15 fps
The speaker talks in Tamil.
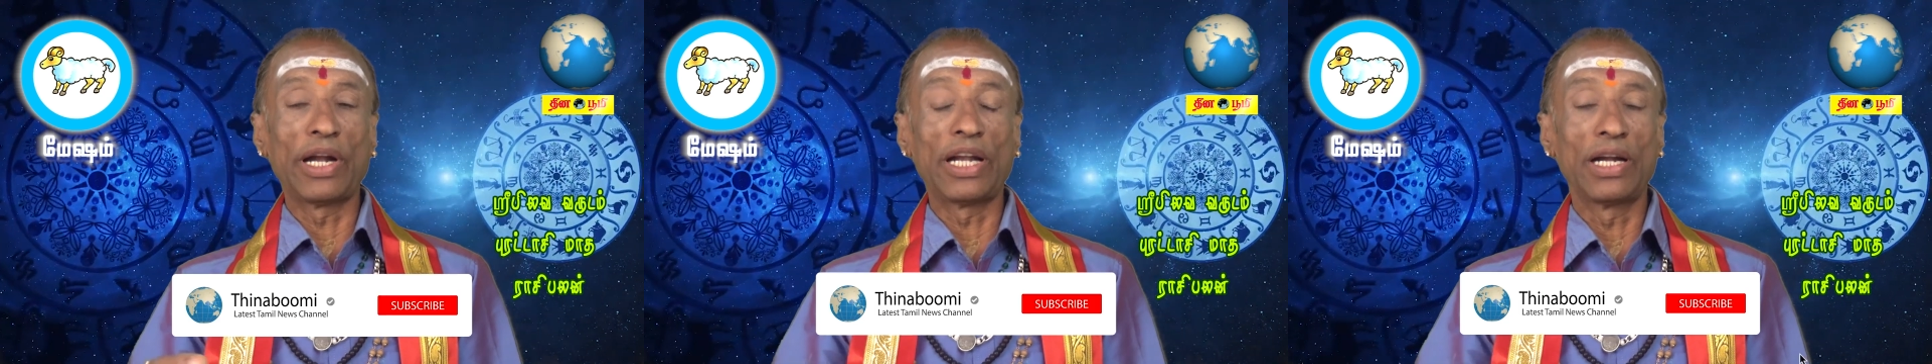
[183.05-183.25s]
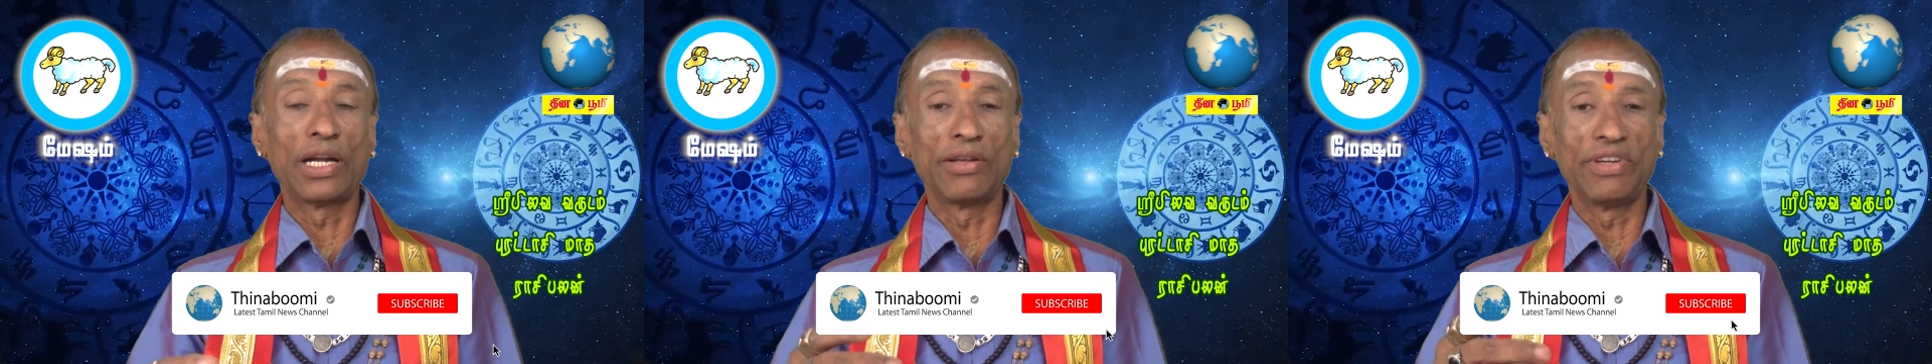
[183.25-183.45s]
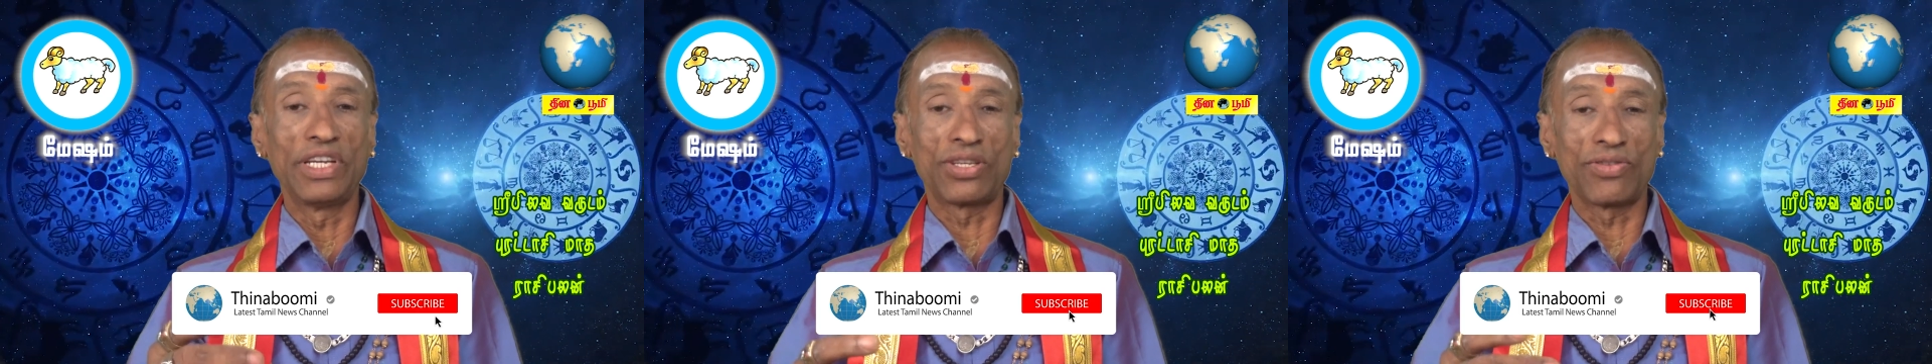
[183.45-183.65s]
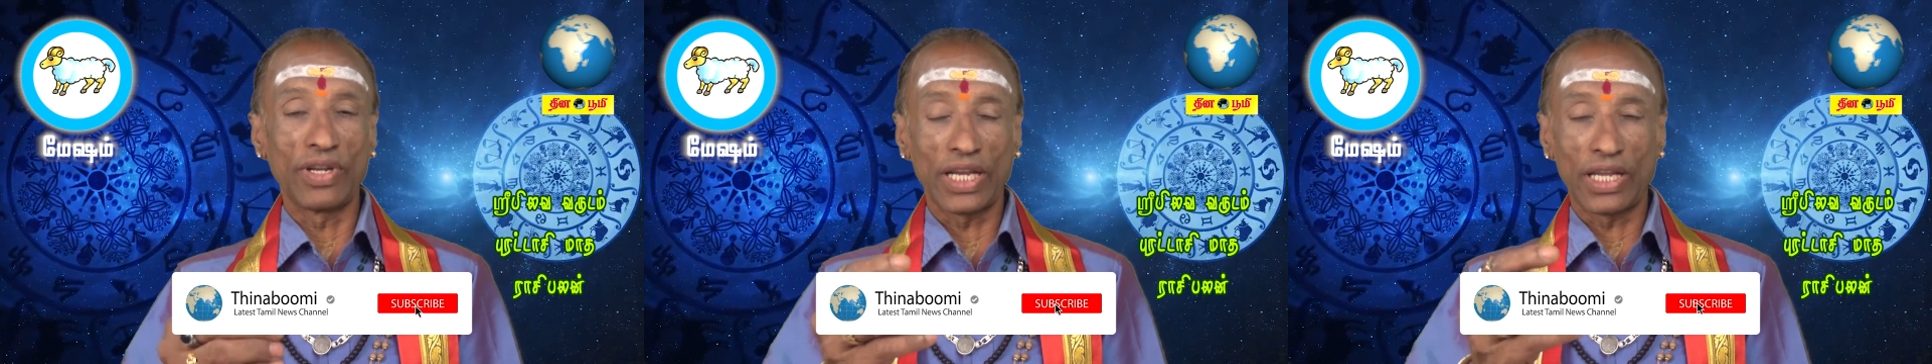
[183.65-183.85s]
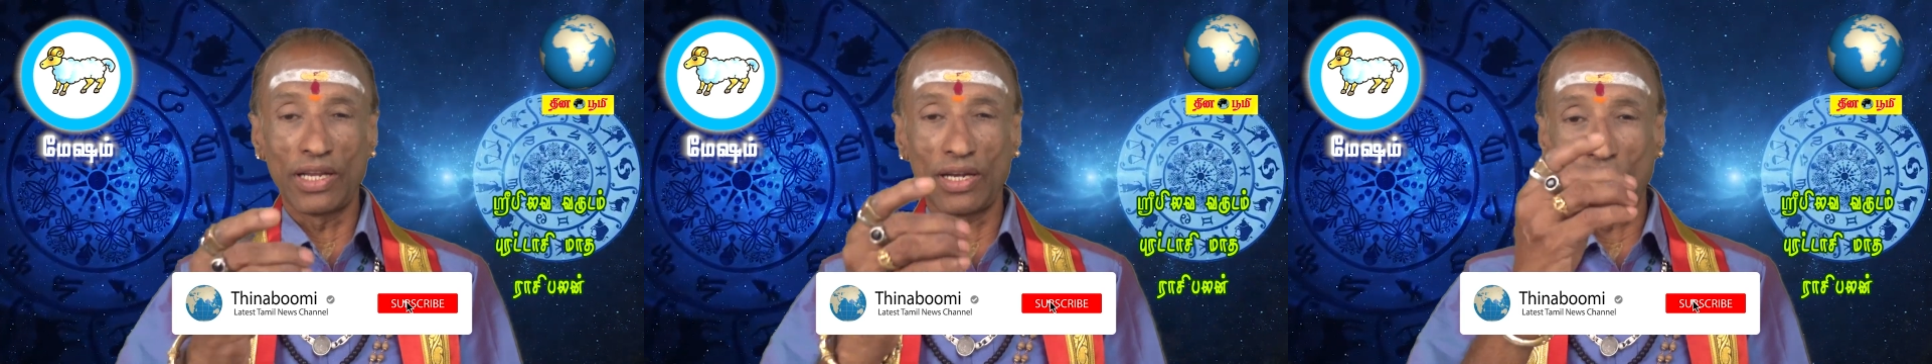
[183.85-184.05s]
பன்னெண்டு வயசு
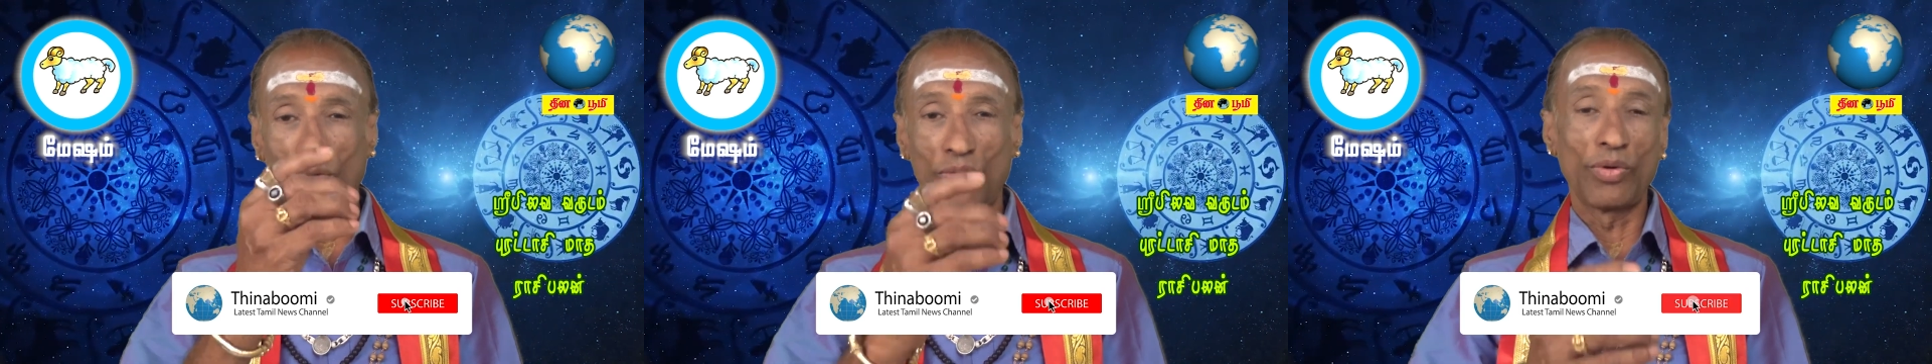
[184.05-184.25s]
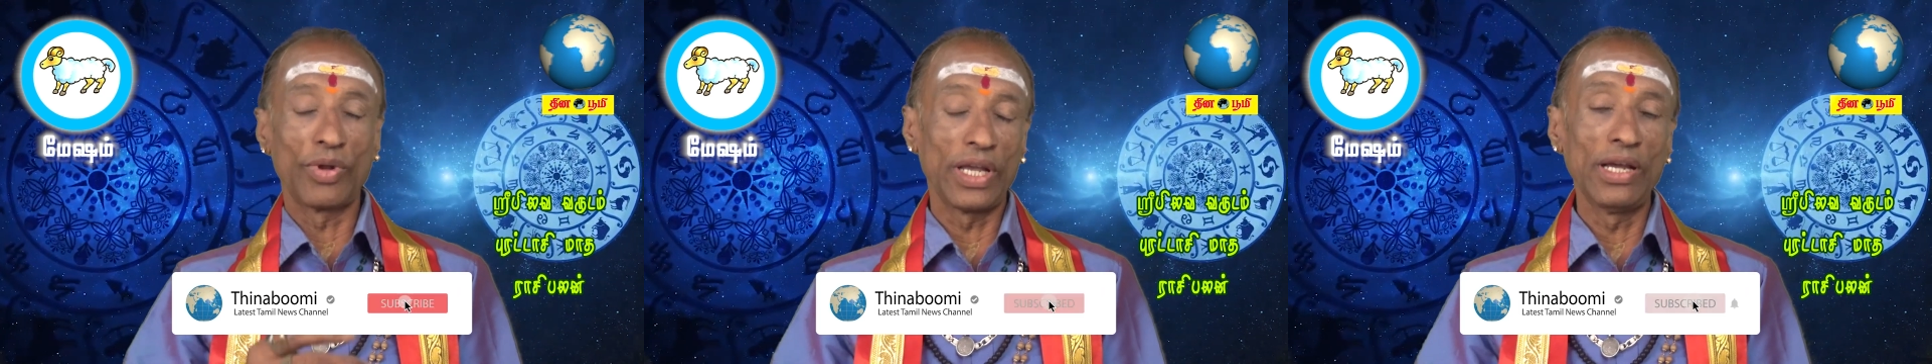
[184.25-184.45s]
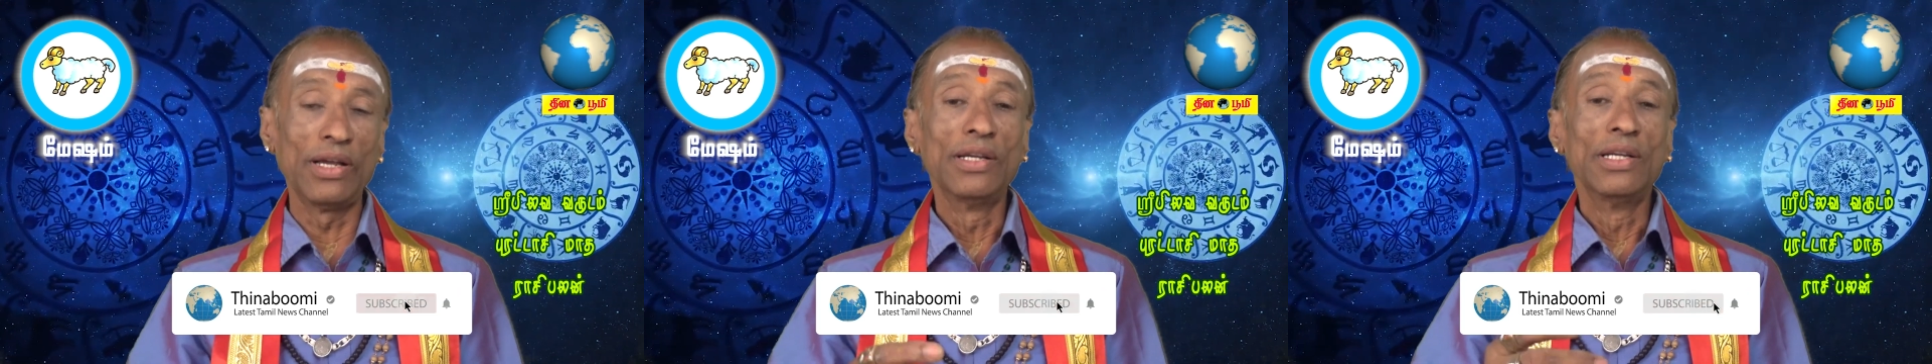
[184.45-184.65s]
வரைக்கும் இருக்கக்கூடிய